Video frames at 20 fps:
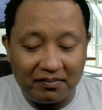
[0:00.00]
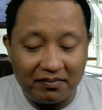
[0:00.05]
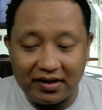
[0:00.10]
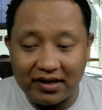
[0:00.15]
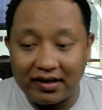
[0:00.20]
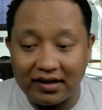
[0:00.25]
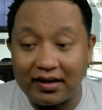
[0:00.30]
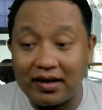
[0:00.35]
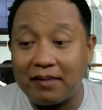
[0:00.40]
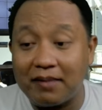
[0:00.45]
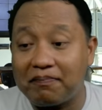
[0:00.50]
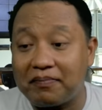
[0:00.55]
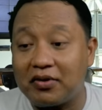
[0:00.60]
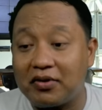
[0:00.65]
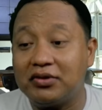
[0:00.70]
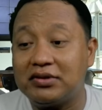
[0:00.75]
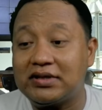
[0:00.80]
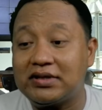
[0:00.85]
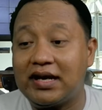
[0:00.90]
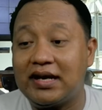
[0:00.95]
mereka
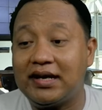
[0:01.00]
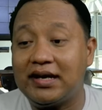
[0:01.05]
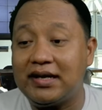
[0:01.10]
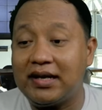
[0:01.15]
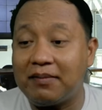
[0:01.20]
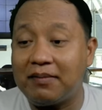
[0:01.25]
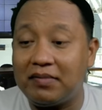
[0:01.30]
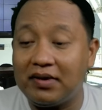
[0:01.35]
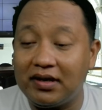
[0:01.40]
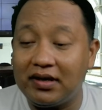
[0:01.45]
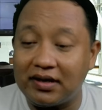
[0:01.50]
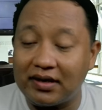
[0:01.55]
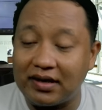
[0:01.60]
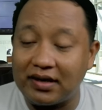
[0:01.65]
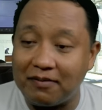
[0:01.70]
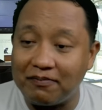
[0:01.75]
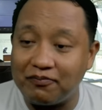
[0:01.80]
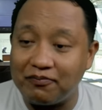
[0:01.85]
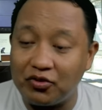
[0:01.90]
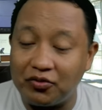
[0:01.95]
pro terhadap uh,
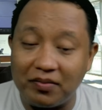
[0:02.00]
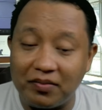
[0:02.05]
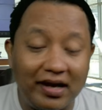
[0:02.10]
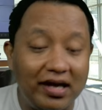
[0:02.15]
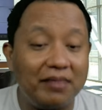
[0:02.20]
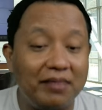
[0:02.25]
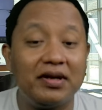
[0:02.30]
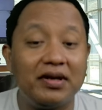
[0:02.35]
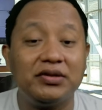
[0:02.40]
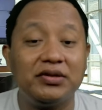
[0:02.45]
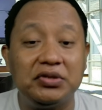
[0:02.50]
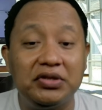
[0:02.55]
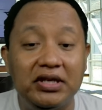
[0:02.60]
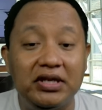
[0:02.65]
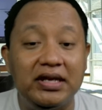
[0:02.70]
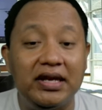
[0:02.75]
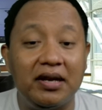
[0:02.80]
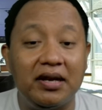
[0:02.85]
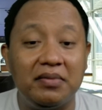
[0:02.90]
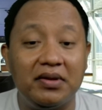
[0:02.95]
kampung bayam atau
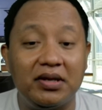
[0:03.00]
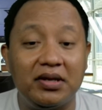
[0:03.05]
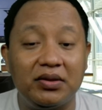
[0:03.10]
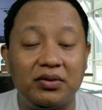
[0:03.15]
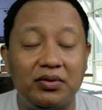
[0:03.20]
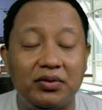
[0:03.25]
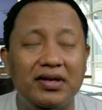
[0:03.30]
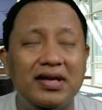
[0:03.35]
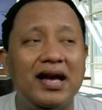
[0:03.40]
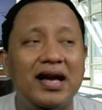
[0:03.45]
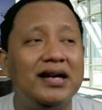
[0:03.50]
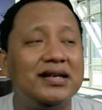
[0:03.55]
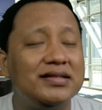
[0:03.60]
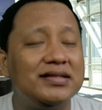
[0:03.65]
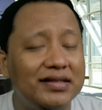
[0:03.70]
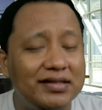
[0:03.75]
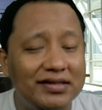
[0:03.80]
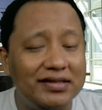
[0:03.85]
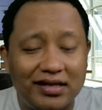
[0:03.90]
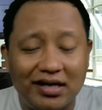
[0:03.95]
tidak begitu yang
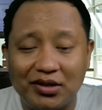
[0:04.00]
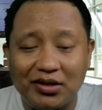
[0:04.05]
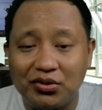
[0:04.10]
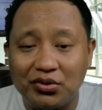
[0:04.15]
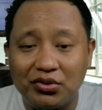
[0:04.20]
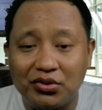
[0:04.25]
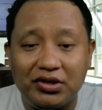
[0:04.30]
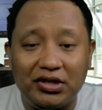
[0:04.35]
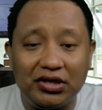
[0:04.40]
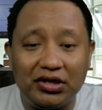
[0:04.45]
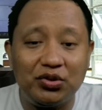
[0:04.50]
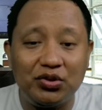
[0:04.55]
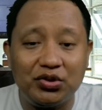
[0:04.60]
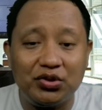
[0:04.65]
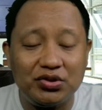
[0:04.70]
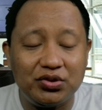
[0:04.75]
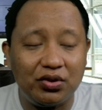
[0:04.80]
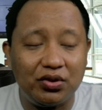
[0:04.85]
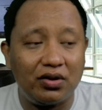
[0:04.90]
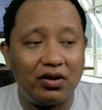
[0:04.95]
sejak dulu
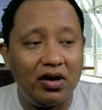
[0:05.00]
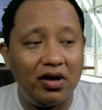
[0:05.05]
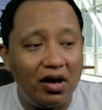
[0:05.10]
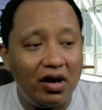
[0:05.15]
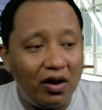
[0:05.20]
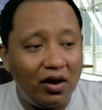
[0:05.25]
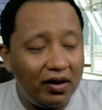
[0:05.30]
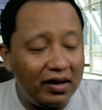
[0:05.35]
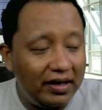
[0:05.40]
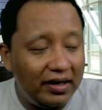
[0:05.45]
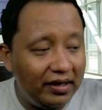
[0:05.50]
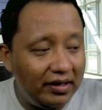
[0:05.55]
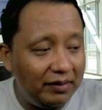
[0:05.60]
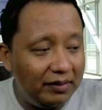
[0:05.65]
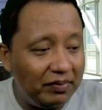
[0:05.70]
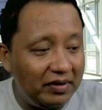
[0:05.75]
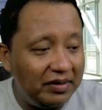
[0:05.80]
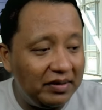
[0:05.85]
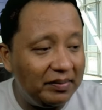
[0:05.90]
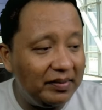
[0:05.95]
digusur oleh
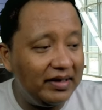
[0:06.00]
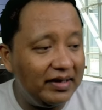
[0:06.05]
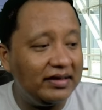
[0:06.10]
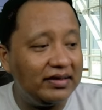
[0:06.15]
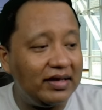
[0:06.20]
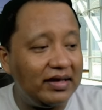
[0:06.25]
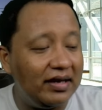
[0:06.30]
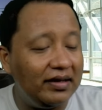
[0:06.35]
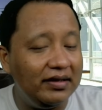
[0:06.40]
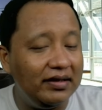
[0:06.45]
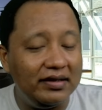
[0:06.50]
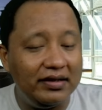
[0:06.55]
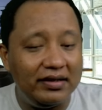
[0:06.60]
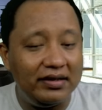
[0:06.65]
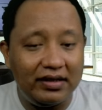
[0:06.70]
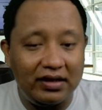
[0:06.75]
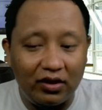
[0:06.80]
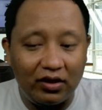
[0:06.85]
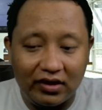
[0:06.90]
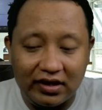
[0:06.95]
pemerintah
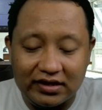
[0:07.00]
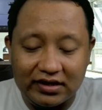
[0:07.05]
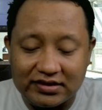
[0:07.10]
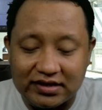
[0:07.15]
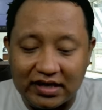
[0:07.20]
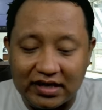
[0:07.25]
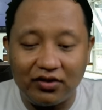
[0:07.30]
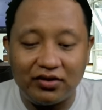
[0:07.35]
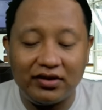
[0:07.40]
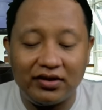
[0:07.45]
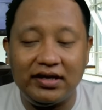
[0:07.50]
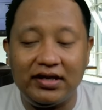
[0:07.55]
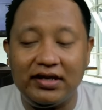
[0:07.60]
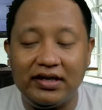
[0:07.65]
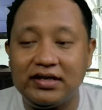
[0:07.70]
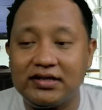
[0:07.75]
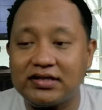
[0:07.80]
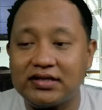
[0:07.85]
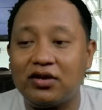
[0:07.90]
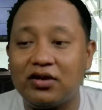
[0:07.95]
ini oleh calon
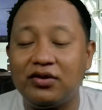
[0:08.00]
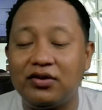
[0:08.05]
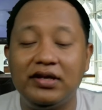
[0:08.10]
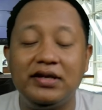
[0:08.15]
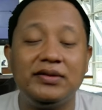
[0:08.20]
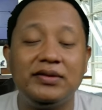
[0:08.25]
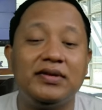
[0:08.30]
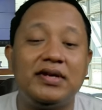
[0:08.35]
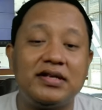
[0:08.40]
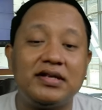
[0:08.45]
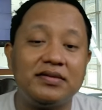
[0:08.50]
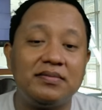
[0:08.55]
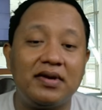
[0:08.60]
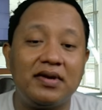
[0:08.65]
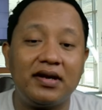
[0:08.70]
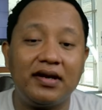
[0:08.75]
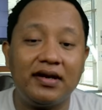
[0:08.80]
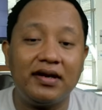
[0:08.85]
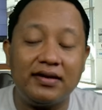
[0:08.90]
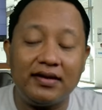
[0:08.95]
ini calon itu dan
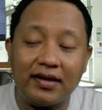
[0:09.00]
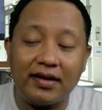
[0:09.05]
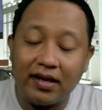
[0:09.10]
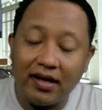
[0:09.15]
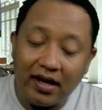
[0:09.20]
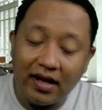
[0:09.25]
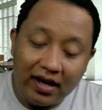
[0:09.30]
sebagainya